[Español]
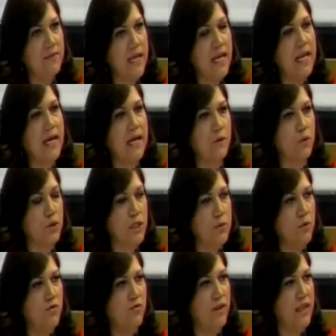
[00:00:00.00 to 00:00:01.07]
del
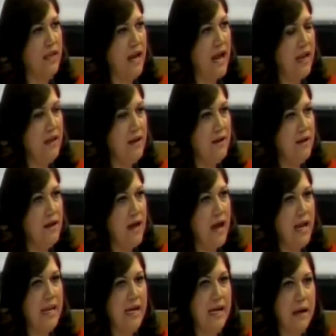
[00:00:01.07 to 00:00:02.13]
Ejecutivo Federal
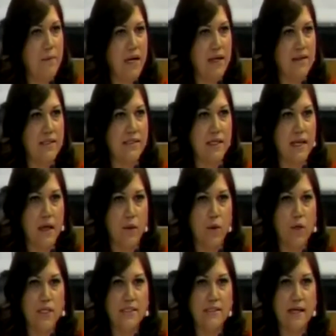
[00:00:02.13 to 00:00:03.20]
a la Cámara de
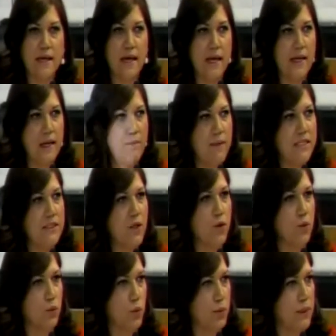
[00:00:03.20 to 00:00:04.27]
Senadores en el mes de
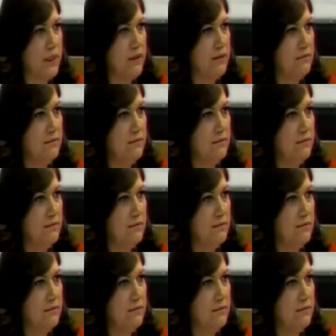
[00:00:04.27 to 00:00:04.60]
octubre.